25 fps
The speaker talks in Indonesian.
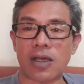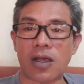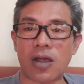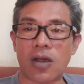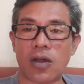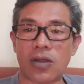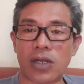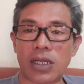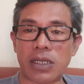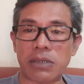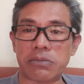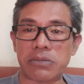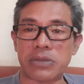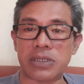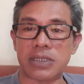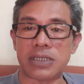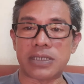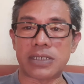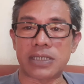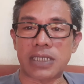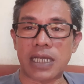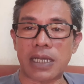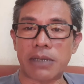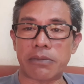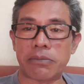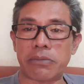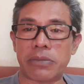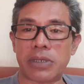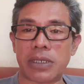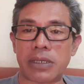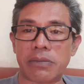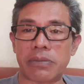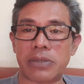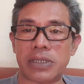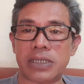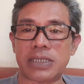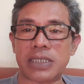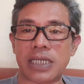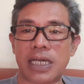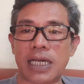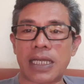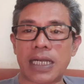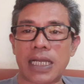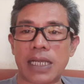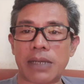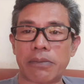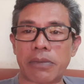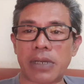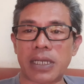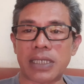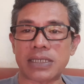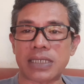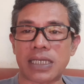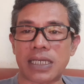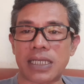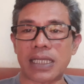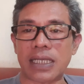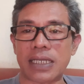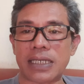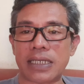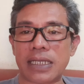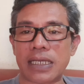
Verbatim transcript: orang bisa berbicara masalah